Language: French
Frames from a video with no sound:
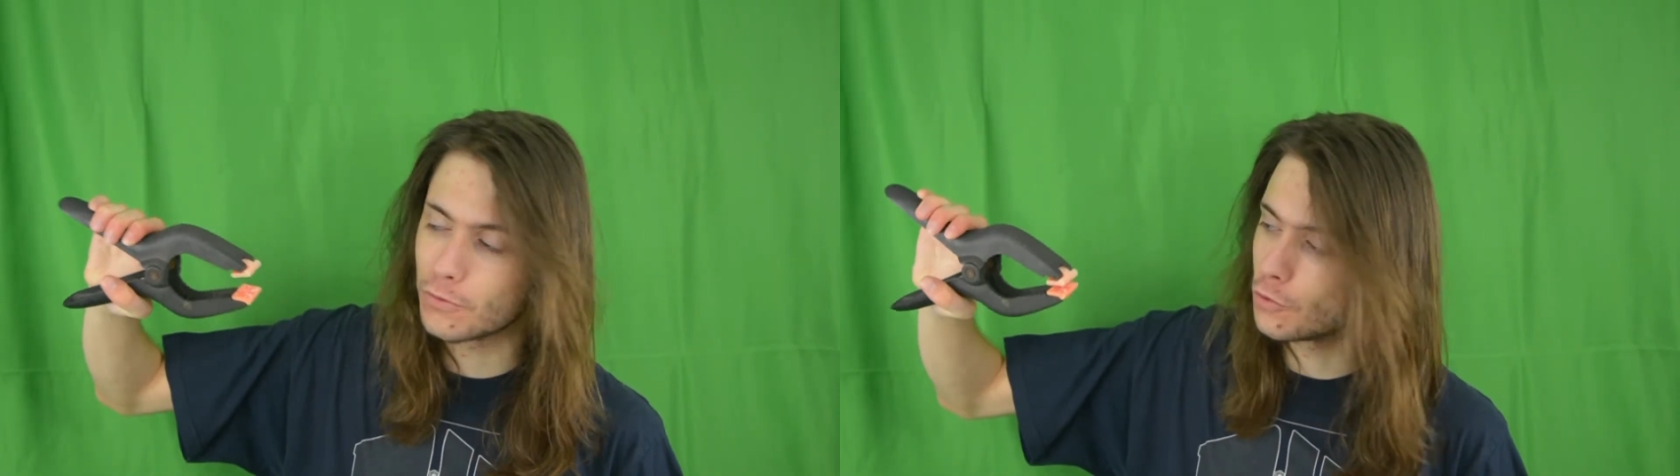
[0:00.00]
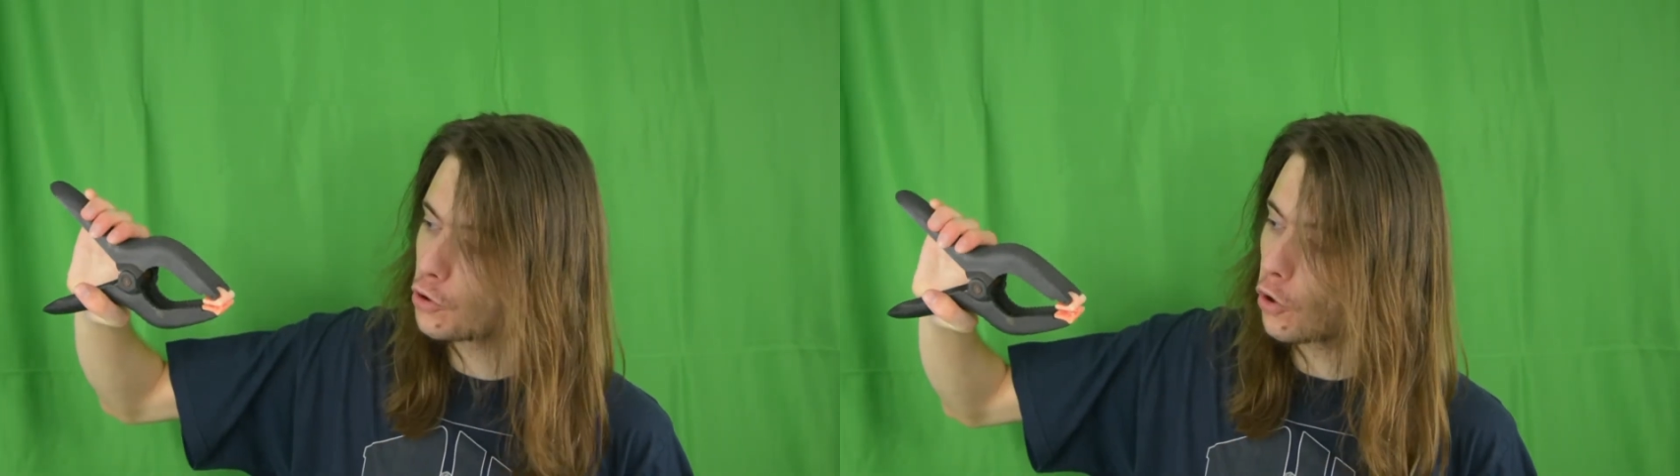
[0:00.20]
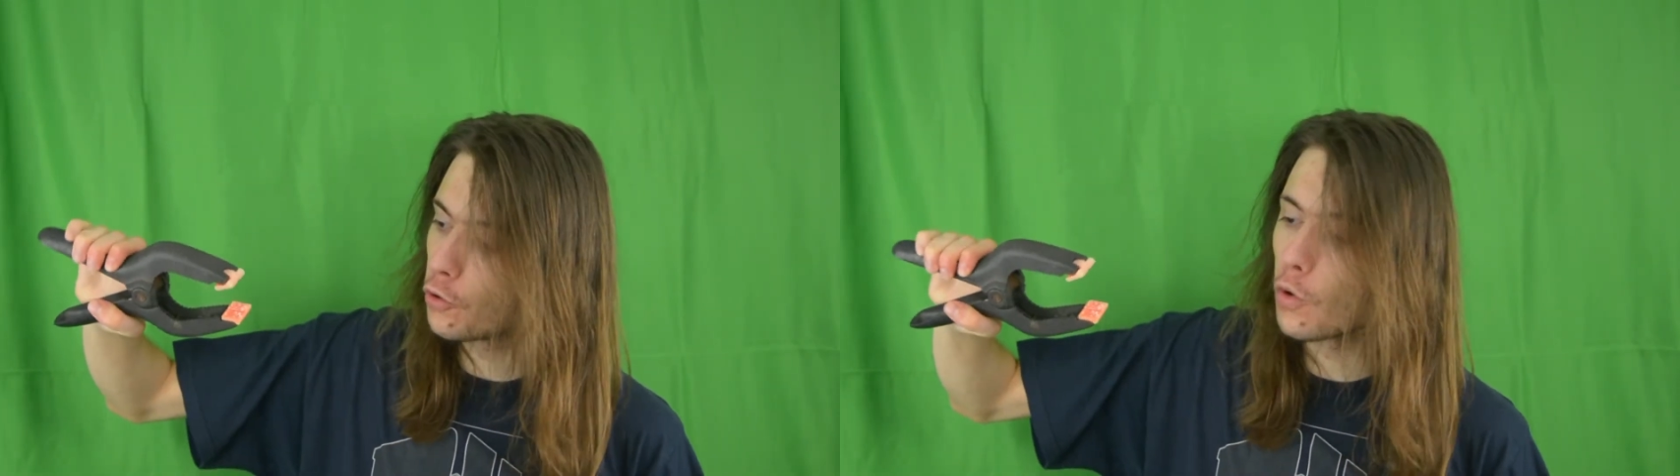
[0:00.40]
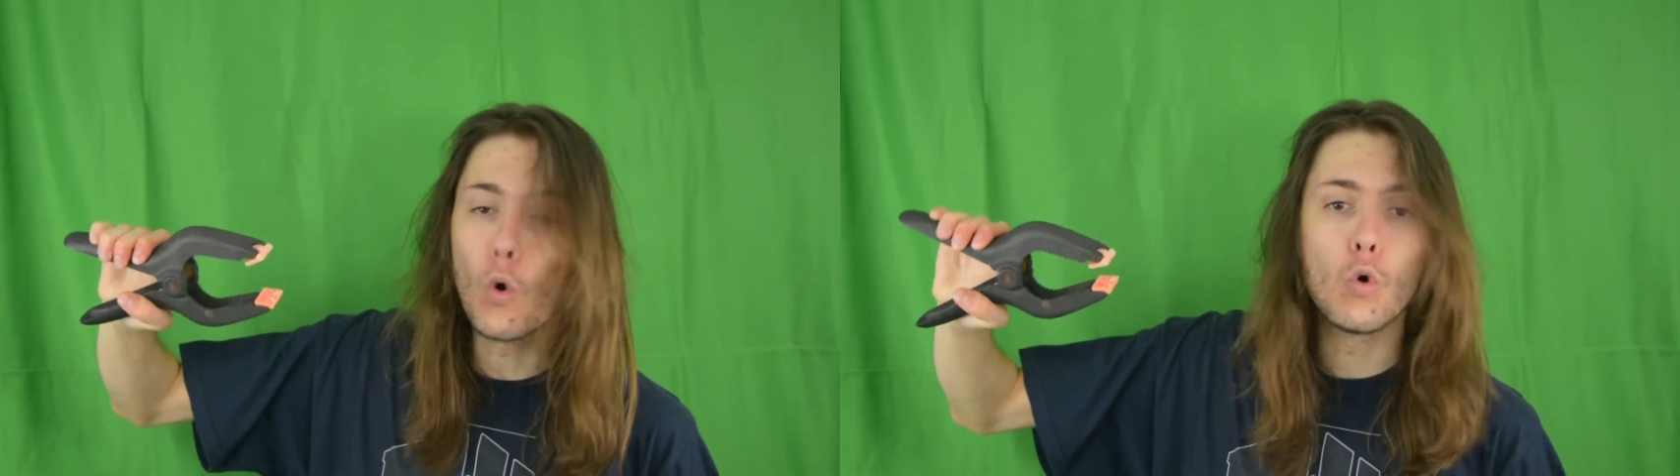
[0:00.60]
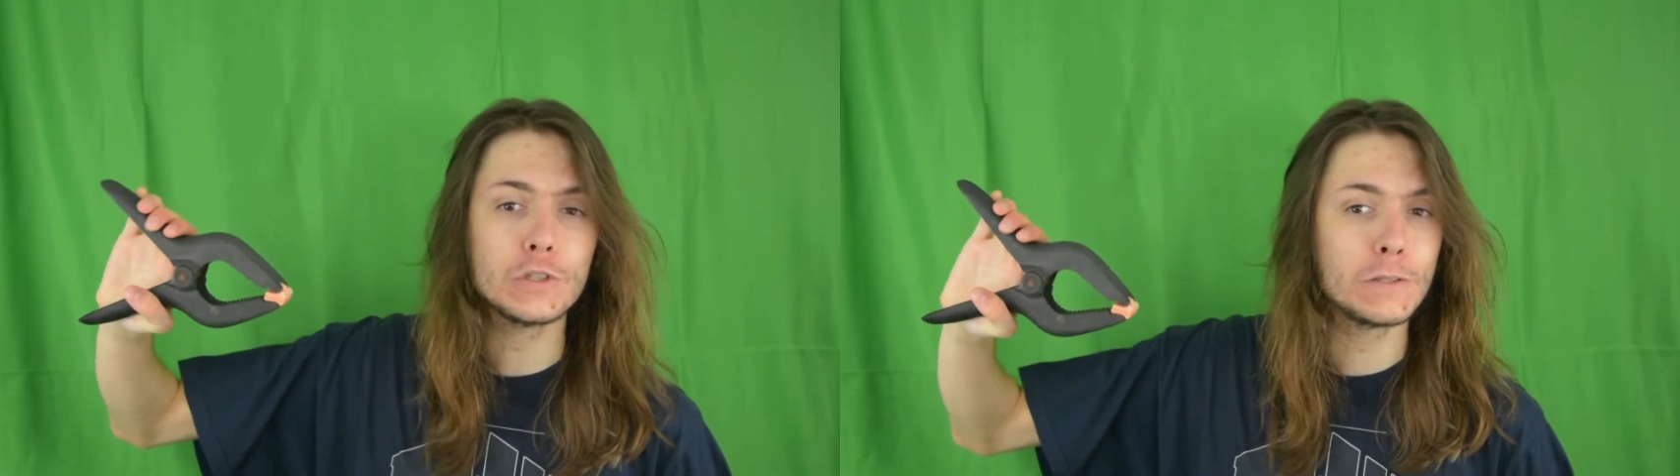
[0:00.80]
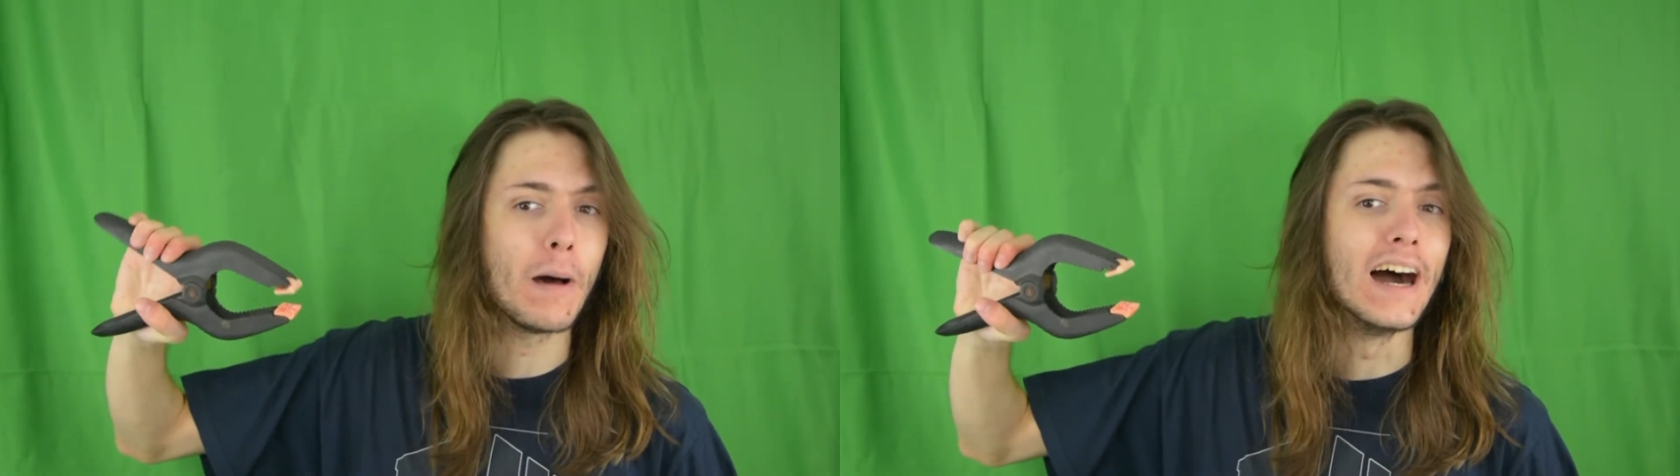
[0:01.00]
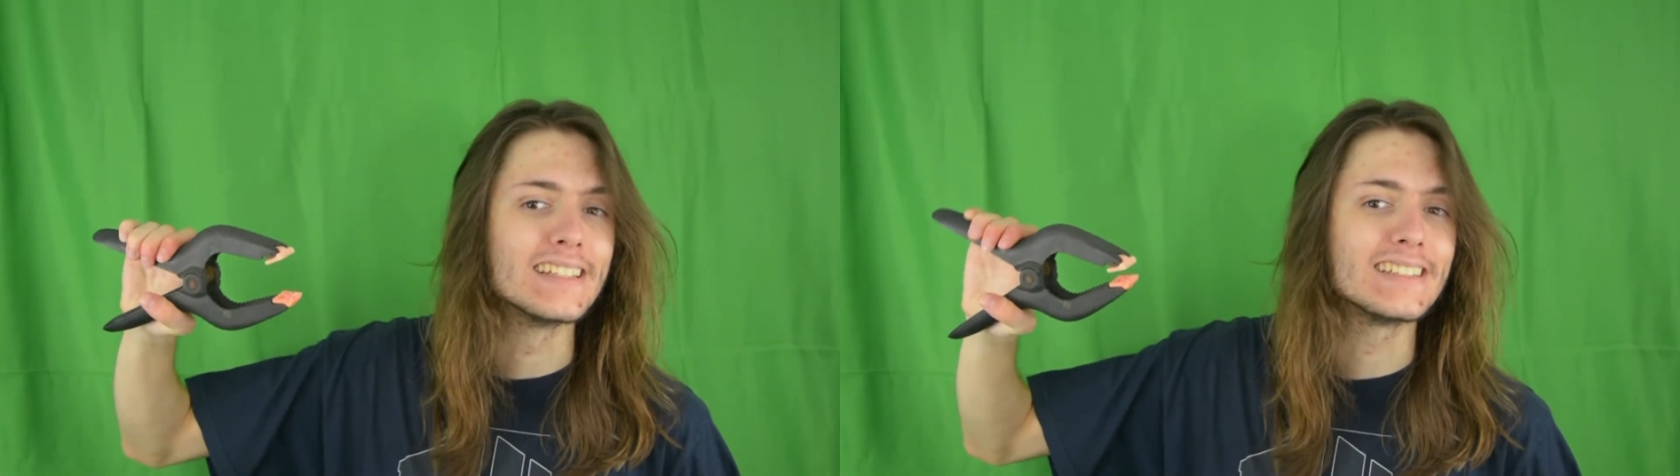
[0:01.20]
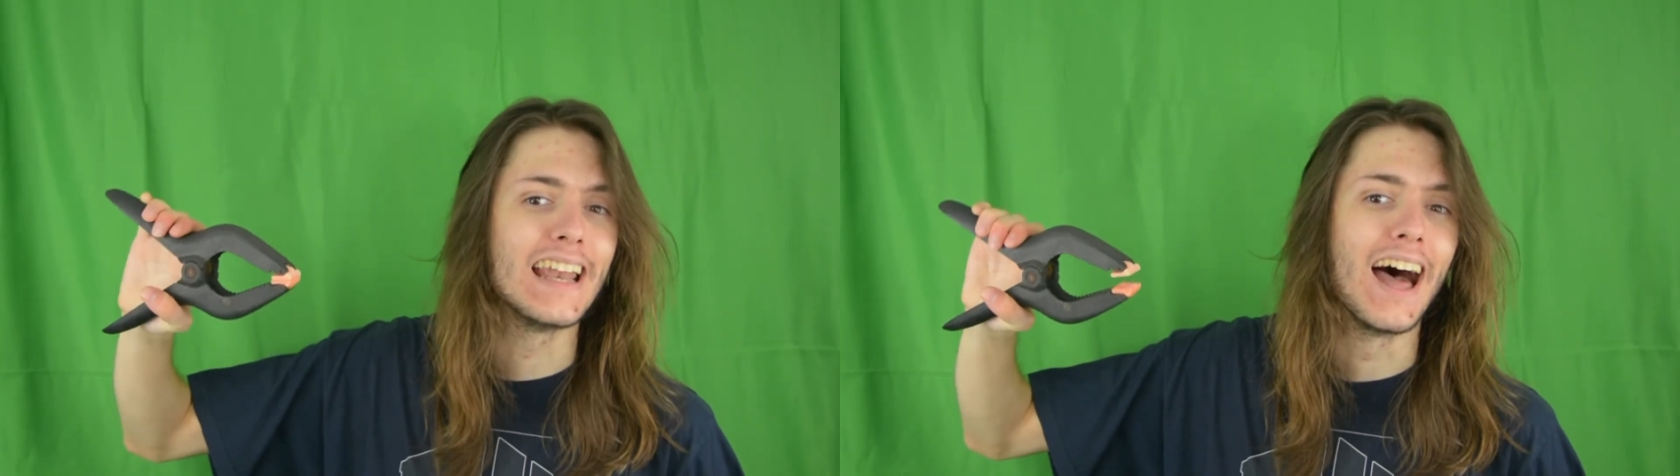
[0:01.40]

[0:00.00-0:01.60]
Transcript: ce genre de grosse pince